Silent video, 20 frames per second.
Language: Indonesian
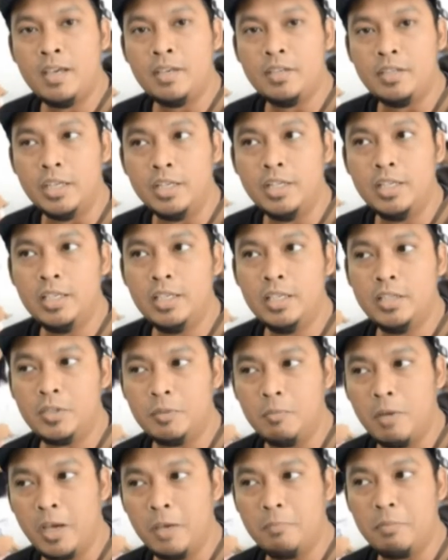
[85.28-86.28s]
jadi
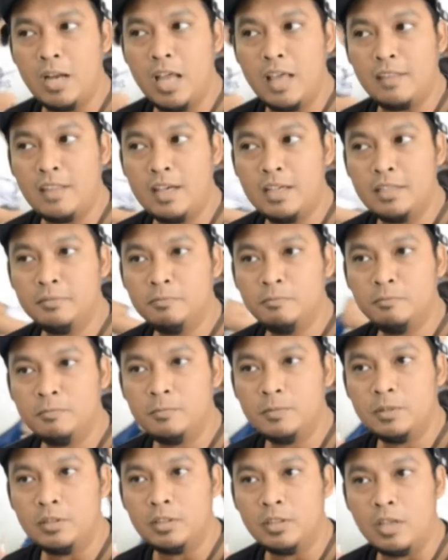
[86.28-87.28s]
sebagai pendatang
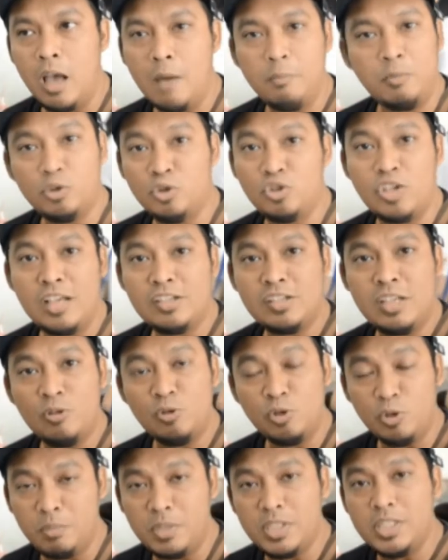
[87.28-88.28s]
nggak putus
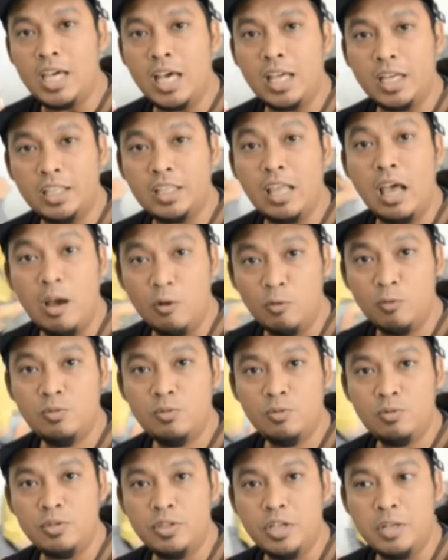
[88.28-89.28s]
asa untuk mencari tahu
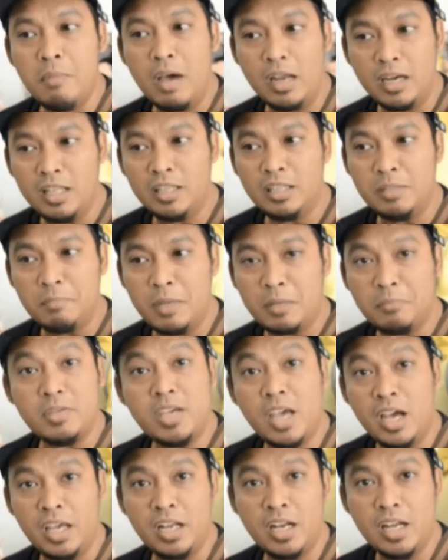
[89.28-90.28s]
di mana tempat
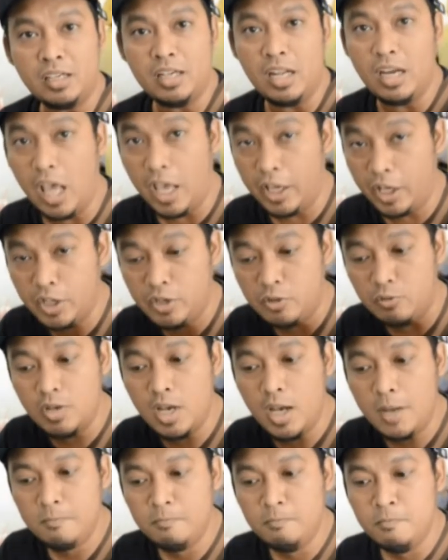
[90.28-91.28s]
mie yang enak dan akhirnya juga
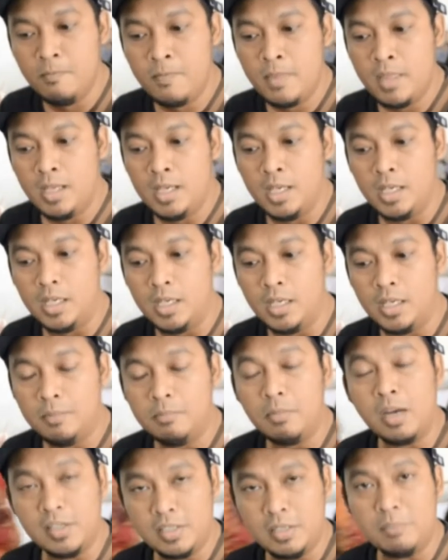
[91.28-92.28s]
iya, iya. e, eh, iya,
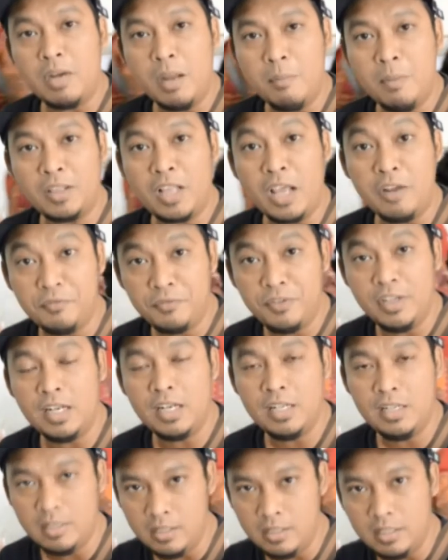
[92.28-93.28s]
merasa mendapatkan
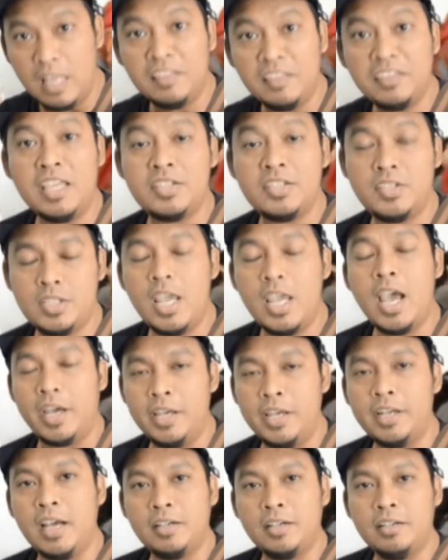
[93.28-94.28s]
feel dan taste
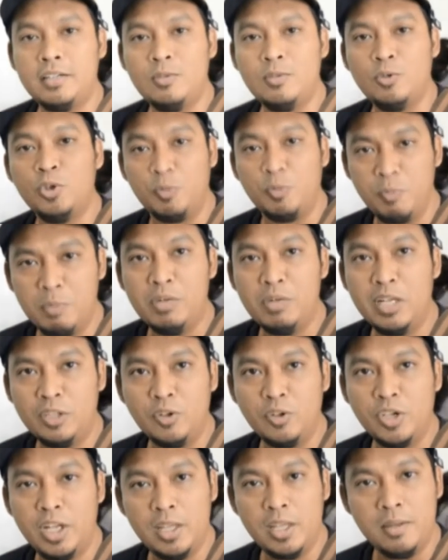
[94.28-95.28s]
yang enak untuk mie
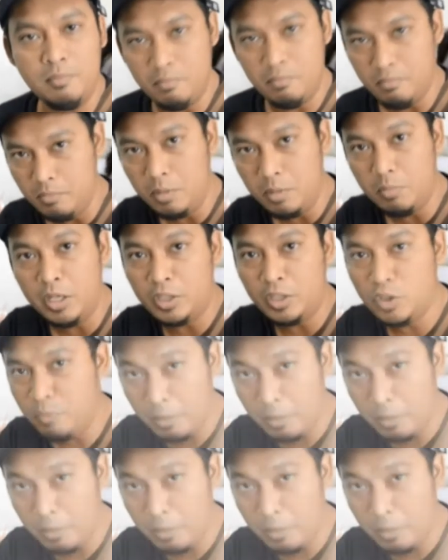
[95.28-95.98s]
Belitung ini. Mie Belitung